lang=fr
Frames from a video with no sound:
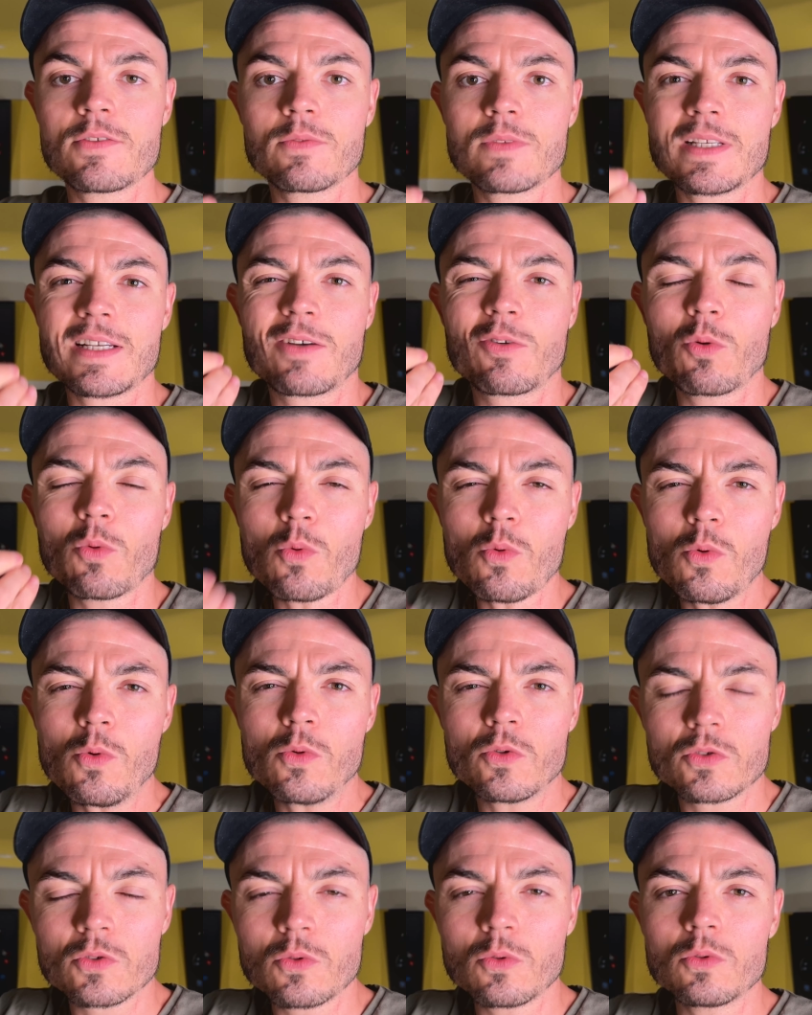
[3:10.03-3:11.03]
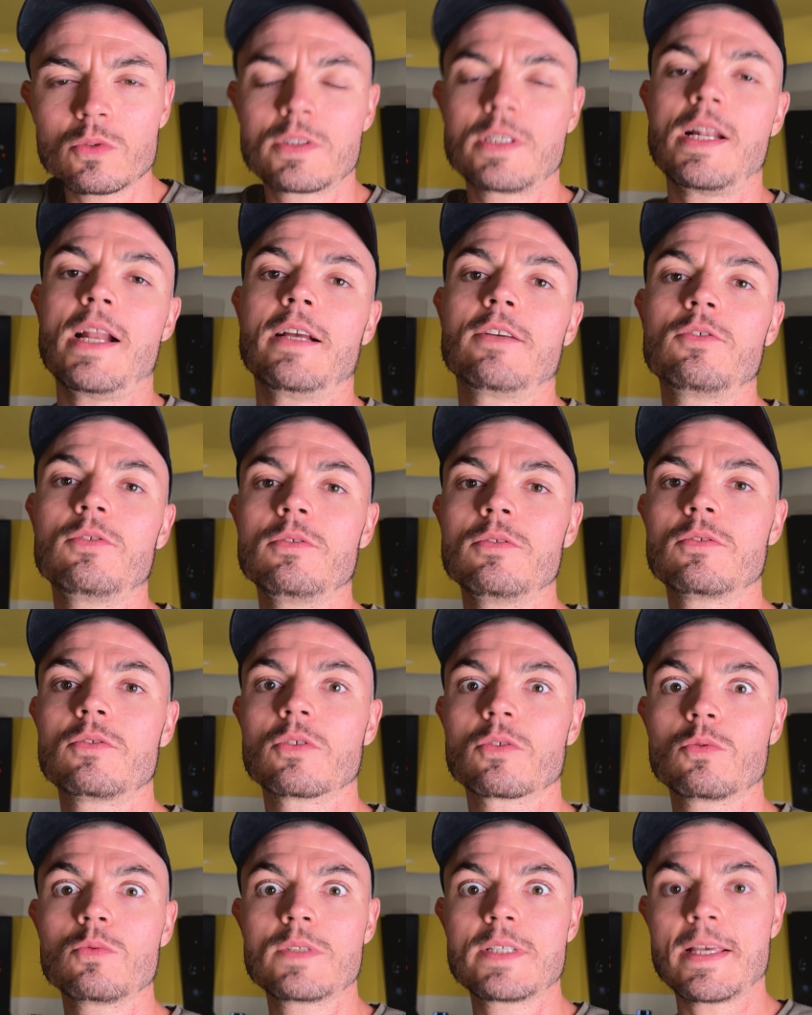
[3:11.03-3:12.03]
ont des grosses, grosses lacunes
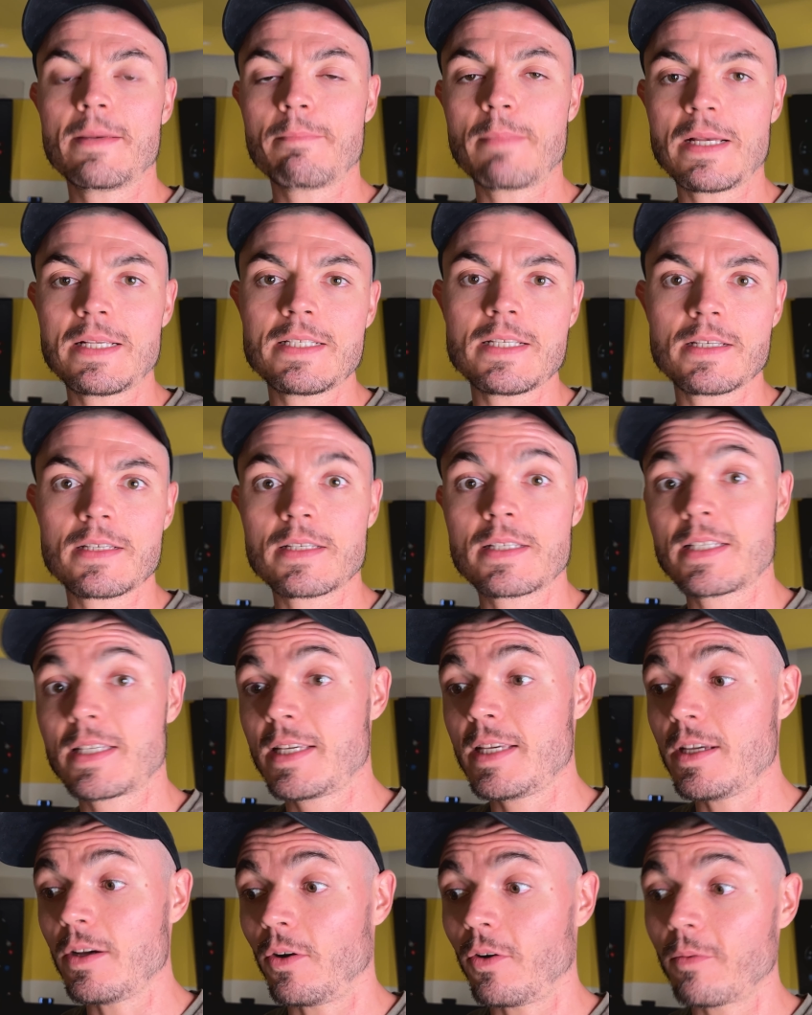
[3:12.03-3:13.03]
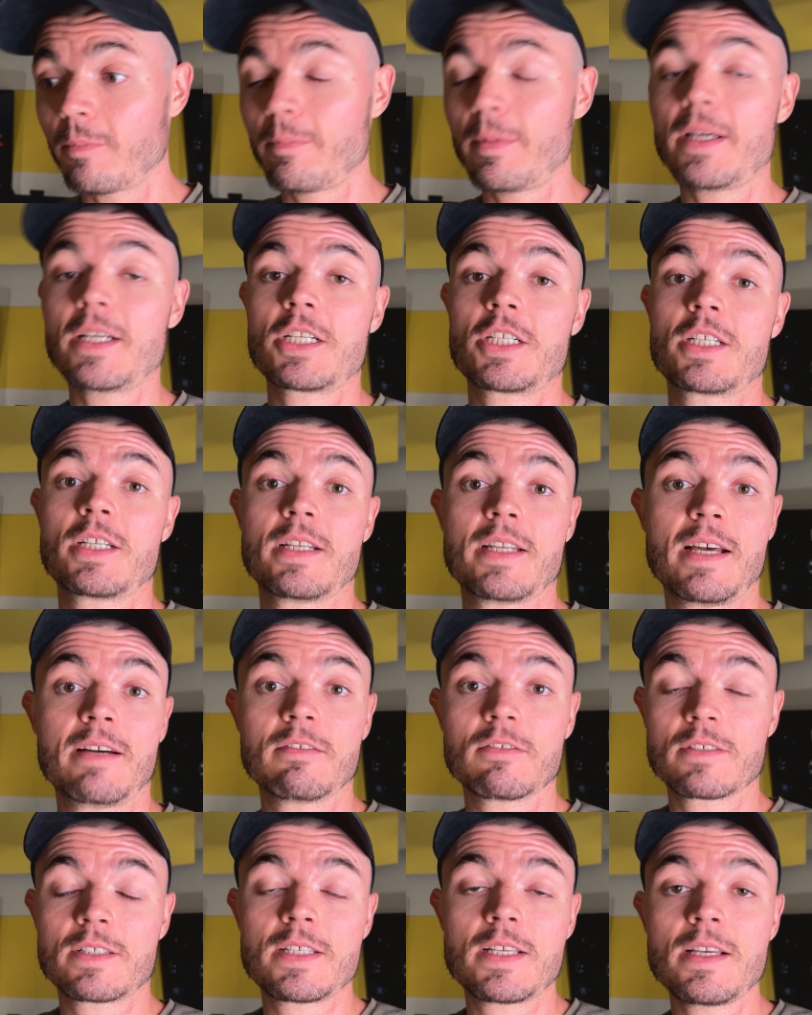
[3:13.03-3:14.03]
sur tout ce qui est basique, ce qui empêche
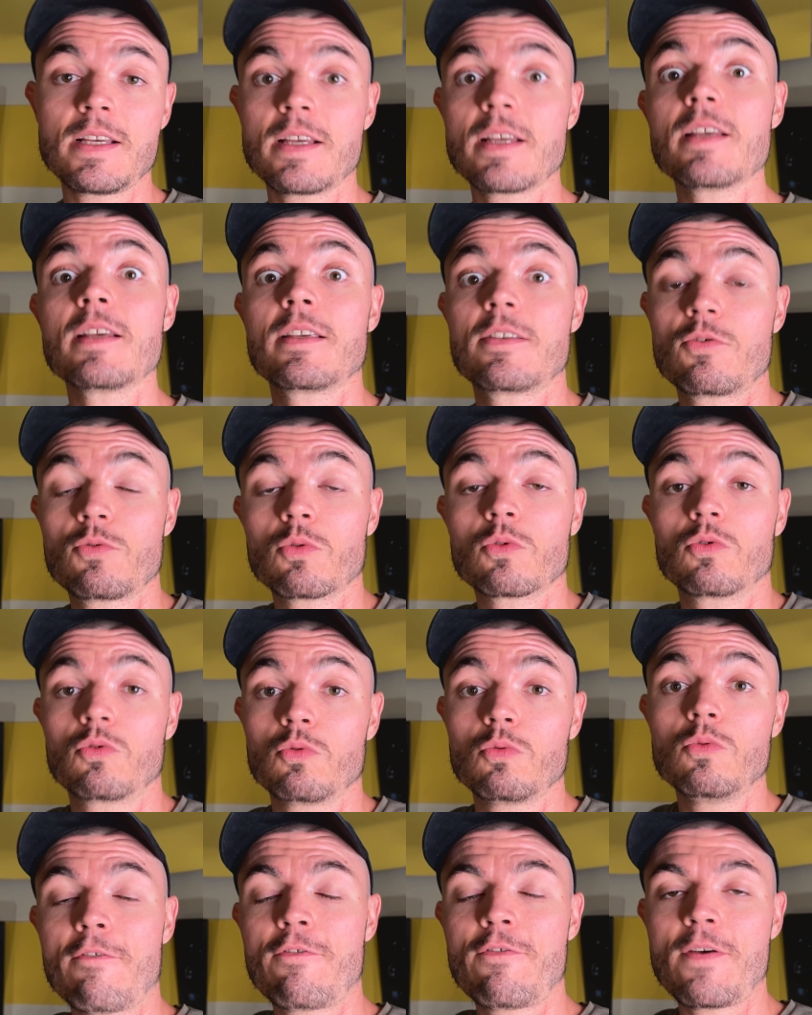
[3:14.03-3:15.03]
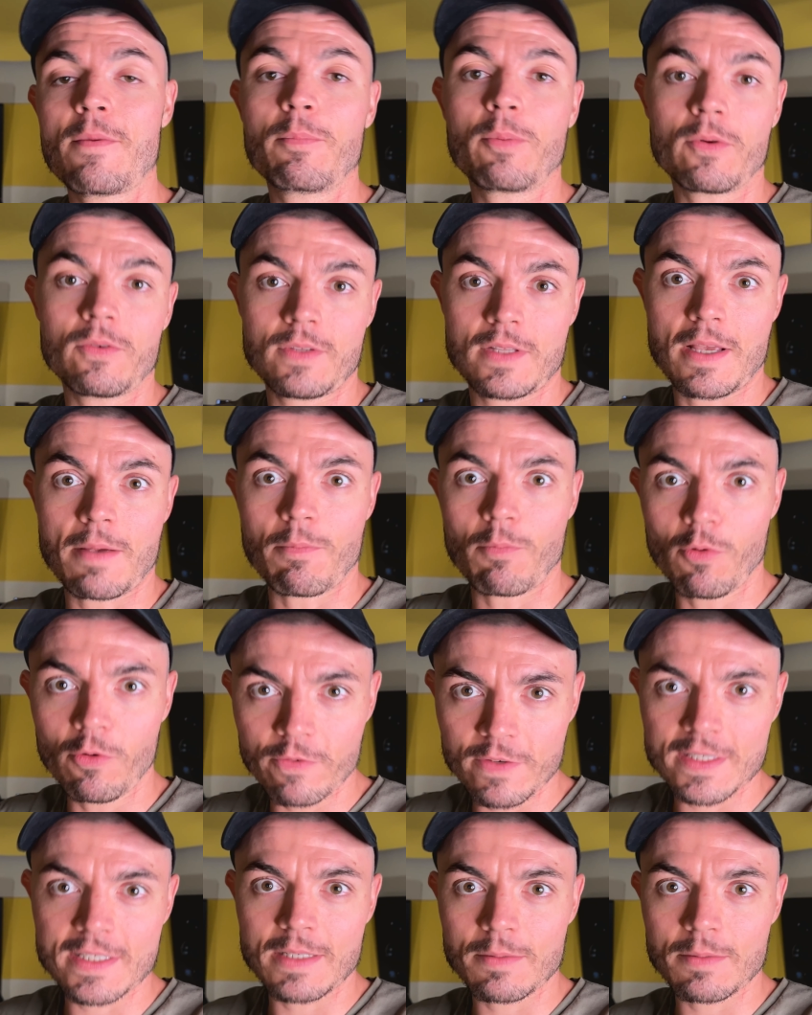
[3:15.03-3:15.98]
d'avancer et surtout fait prendre des mauvaises